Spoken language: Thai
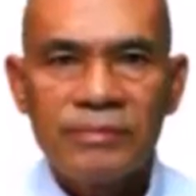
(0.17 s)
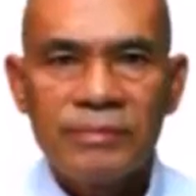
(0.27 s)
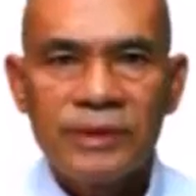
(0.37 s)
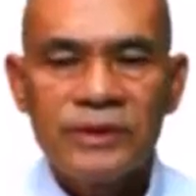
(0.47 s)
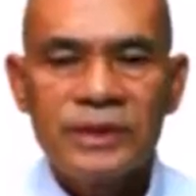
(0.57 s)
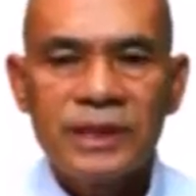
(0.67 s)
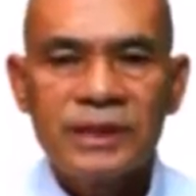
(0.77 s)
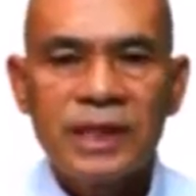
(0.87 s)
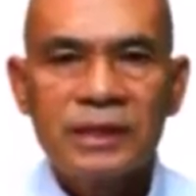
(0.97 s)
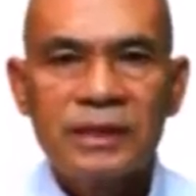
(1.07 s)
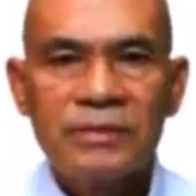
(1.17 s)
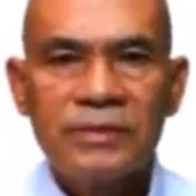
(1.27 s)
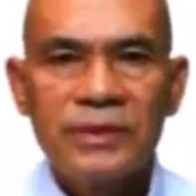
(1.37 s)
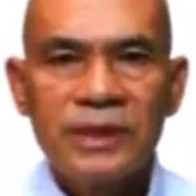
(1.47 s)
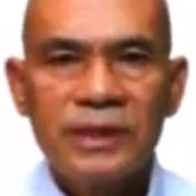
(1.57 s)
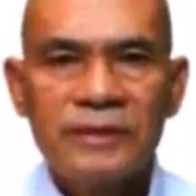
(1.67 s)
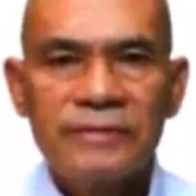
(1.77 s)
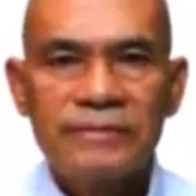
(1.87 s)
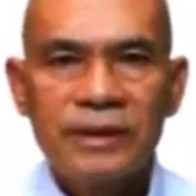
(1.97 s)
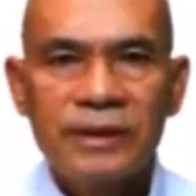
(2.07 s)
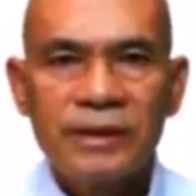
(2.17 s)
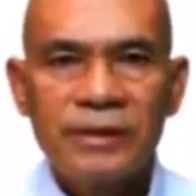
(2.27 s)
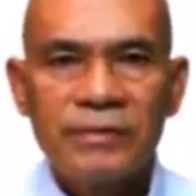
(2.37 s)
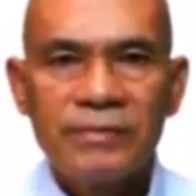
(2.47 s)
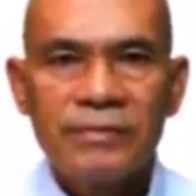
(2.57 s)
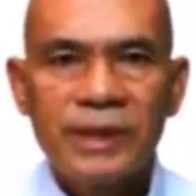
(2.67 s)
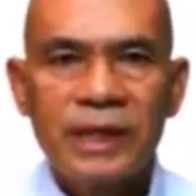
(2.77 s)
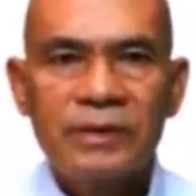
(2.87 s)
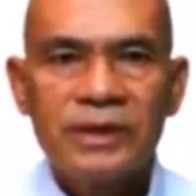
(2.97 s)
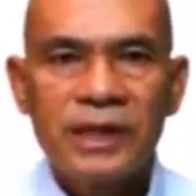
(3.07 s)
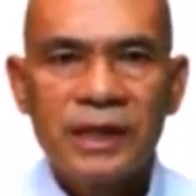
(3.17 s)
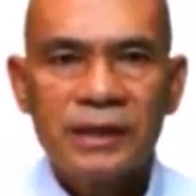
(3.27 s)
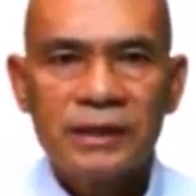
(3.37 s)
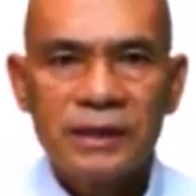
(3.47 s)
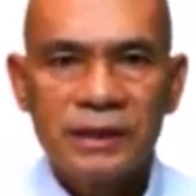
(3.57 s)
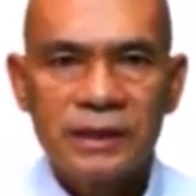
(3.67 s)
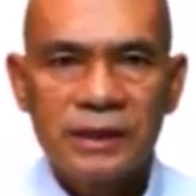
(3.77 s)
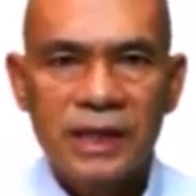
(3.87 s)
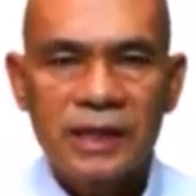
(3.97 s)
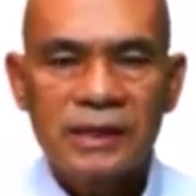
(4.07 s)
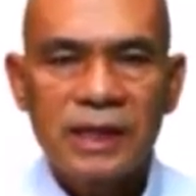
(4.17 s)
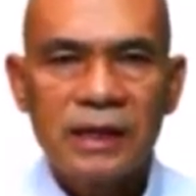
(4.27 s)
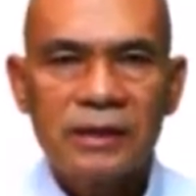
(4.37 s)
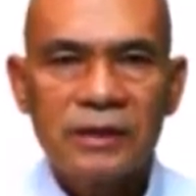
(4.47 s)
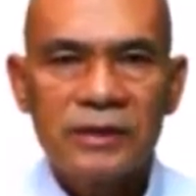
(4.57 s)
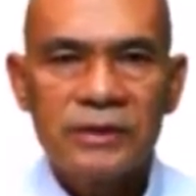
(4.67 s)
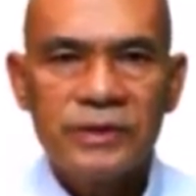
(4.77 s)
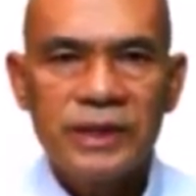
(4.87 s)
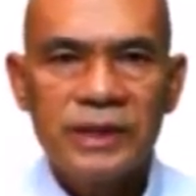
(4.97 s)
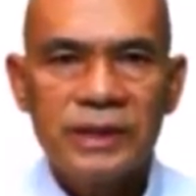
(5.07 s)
มนุษยชาติทั้งมวลนนั้นไม่เข้าใจถึงรากฐานของชีวิต